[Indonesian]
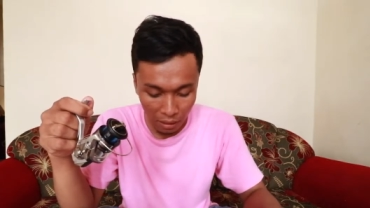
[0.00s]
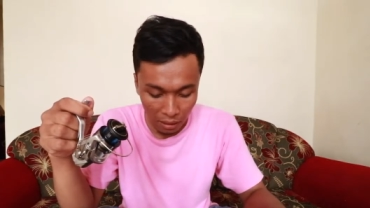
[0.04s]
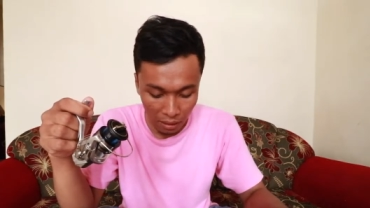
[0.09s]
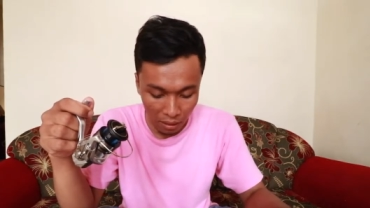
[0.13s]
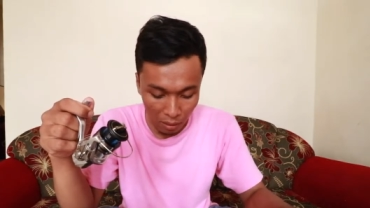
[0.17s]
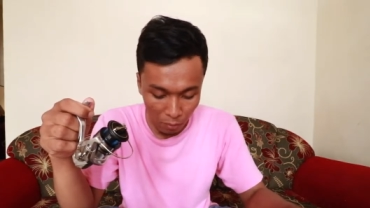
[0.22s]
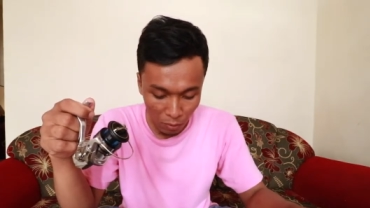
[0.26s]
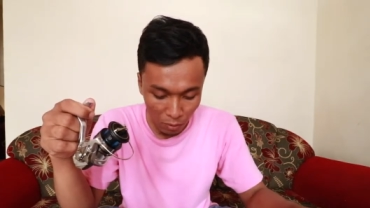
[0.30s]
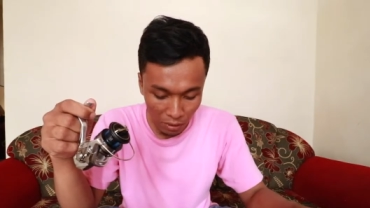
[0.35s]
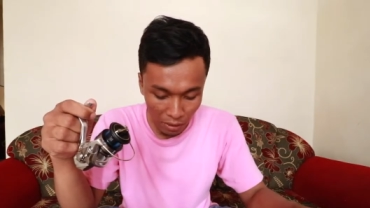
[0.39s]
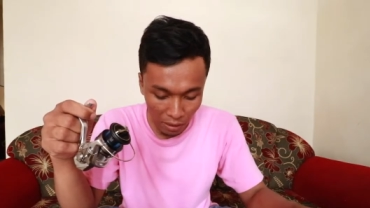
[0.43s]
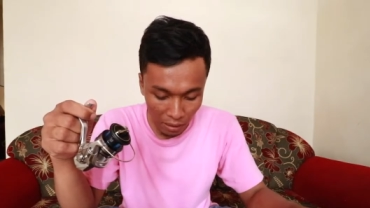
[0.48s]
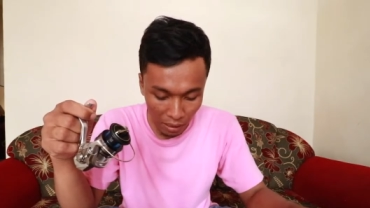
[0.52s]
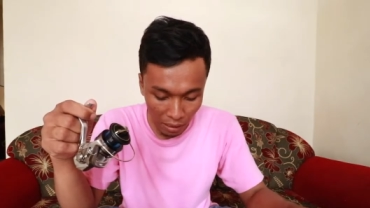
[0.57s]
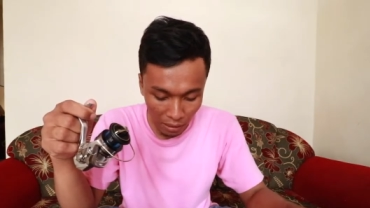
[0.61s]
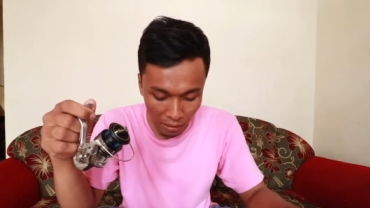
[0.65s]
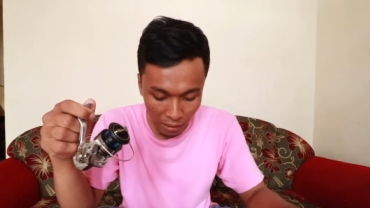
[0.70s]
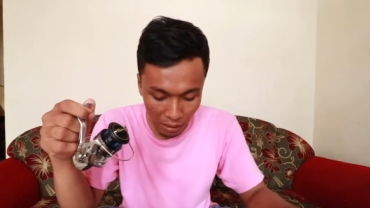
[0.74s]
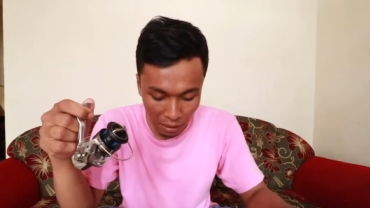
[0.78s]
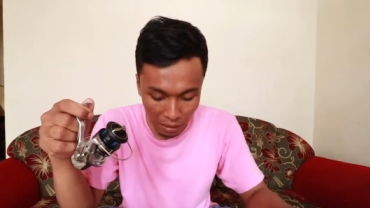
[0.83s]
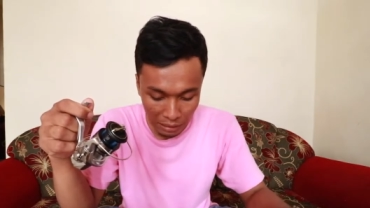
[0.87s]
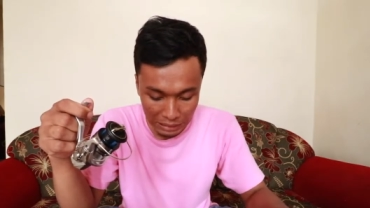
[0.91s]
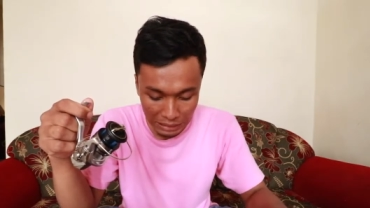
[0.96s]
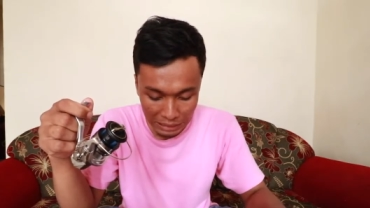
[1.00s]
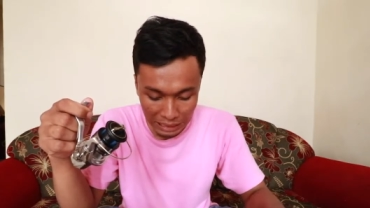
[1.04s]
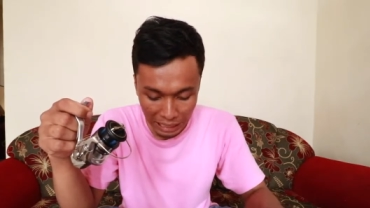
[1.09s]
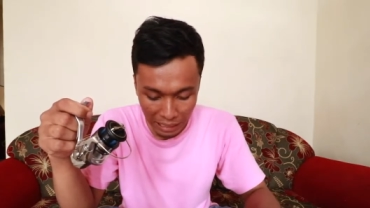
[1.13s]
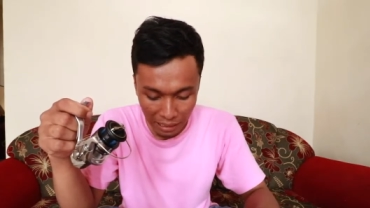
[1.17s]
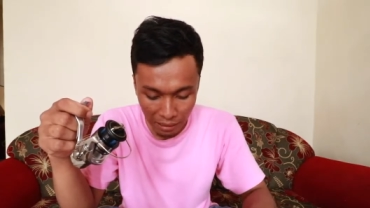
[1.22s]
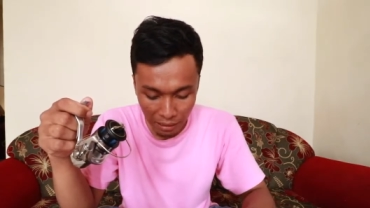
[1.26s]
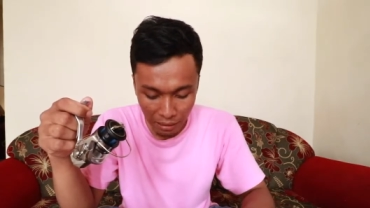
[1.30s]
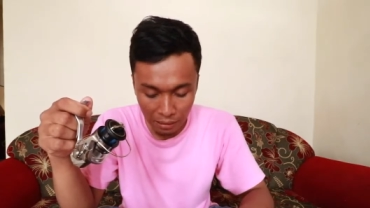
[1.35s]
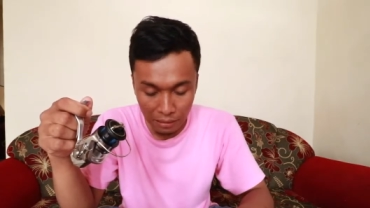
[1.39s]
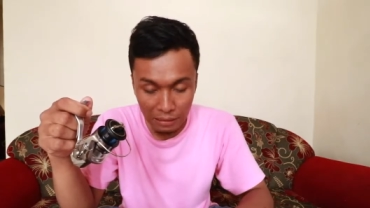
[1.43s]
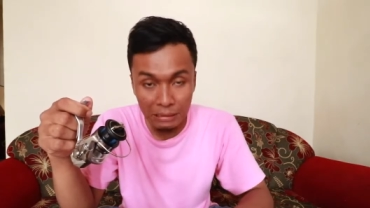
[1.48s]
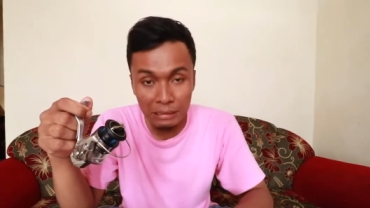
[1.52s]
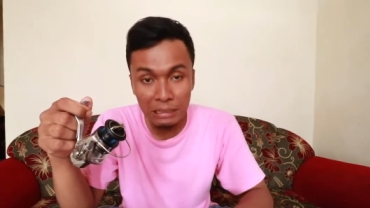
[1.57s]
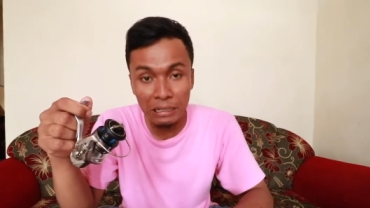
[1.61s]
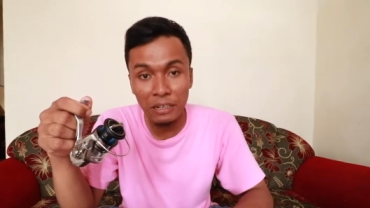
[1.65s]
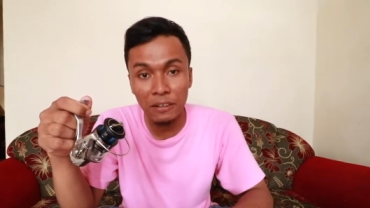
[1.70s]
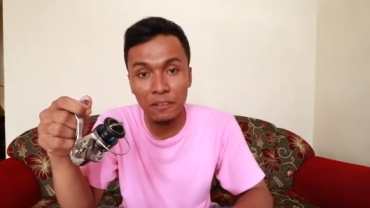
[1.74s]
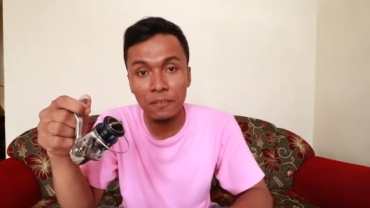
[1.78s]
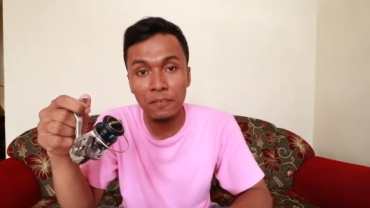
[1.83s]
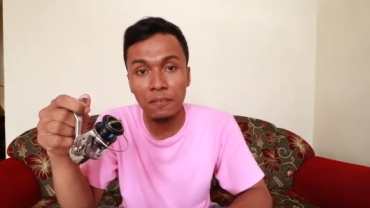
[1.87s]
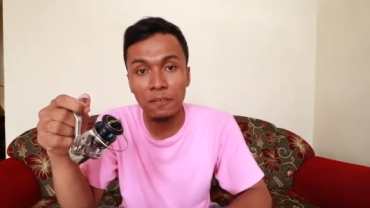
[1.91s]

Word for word: Kemudian ada silent drift.